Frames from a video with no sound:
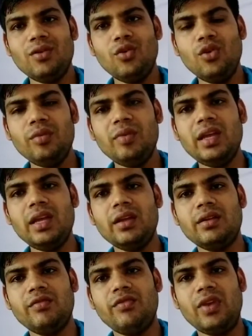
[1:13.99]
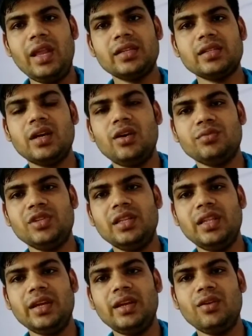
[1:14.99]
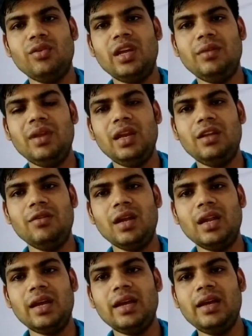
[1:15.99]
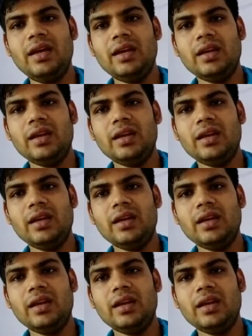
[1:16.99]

कोई भी फ्लैश का ऑप्शन देखने को नहीं मिलने वाला है